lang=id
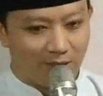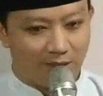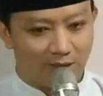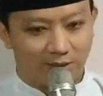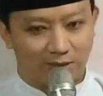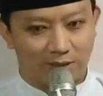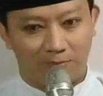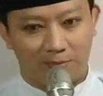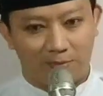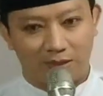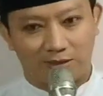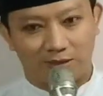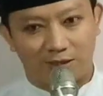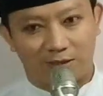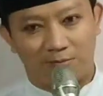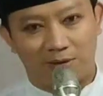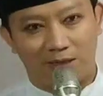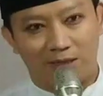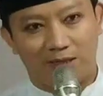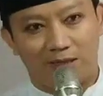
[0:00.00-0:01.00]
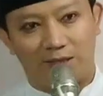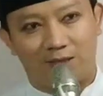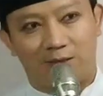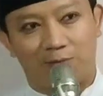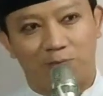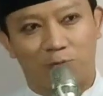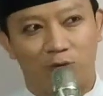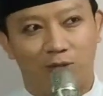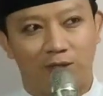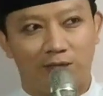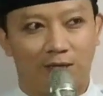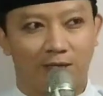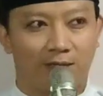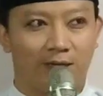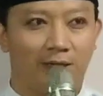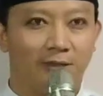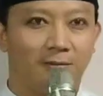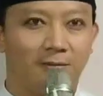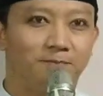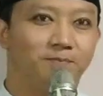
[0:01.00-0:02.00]
yang sama-sama kita
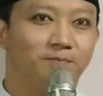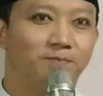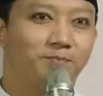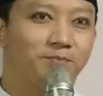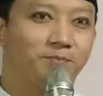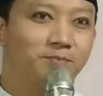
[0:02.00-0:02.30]
muliakan.